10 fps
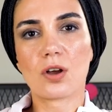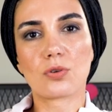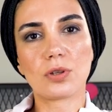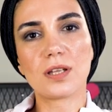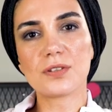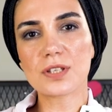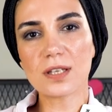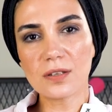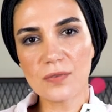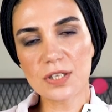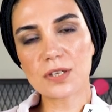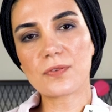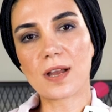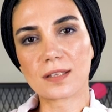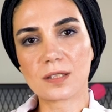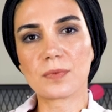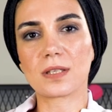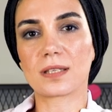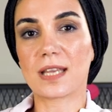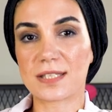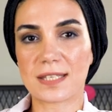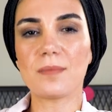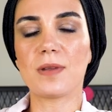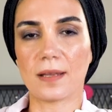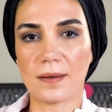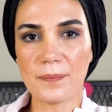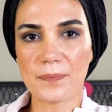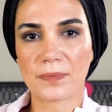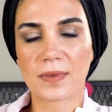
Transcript: kullanıcı adı ve şifre adımını geçse bile